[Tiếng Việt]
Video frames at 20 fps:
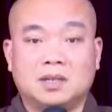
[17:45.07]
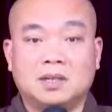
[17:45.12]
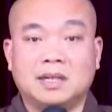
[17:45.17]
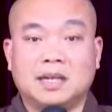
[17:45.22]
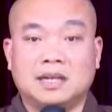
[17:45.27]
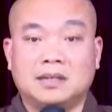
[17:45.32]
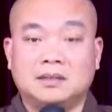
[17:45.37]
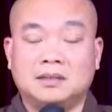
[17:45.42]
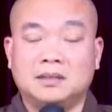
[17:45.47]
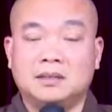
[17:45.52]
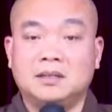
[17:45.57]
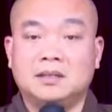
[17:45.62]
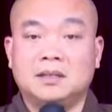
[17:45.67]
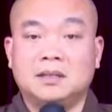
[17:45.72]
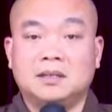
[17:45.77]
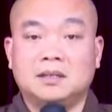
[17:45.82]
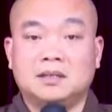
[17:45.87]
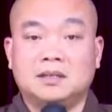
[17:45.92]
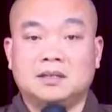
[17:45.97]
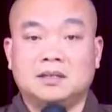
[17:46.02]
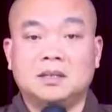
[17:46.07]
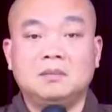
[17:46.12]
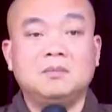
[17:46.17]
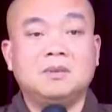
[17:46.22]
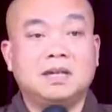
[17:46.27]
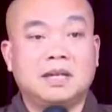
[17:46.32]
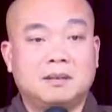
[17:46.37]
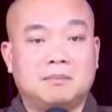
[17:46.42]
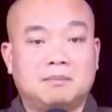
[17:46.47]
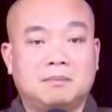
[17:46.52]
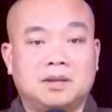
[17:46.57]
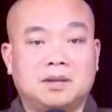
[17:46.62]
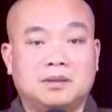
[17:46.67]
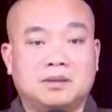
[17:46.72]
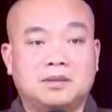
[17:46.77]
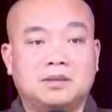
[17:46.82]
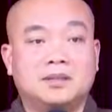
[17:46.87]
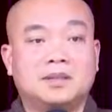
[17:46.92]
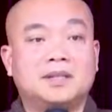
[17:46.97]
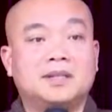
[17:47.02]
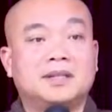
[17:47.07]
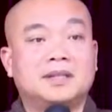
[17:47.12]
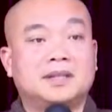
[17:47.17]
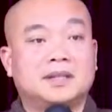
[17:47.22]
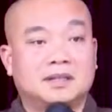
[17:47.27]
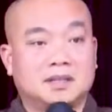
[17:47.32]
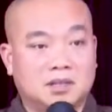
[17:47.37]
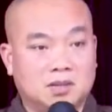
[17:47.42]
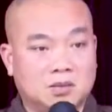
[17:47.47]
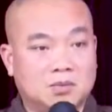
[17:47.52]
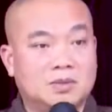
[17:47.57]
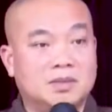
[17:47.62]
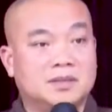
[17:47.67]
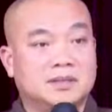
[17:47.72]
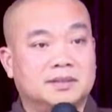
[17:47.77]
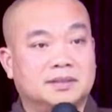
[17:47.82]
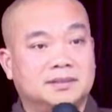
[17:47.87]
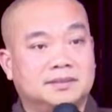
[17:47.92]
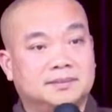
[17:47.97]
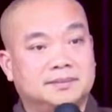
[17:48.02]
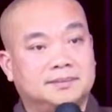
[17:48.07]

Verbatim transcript: Tới ngày thứ chín mươi lăm bắt đầu chư thiên rồi tới cúng dường.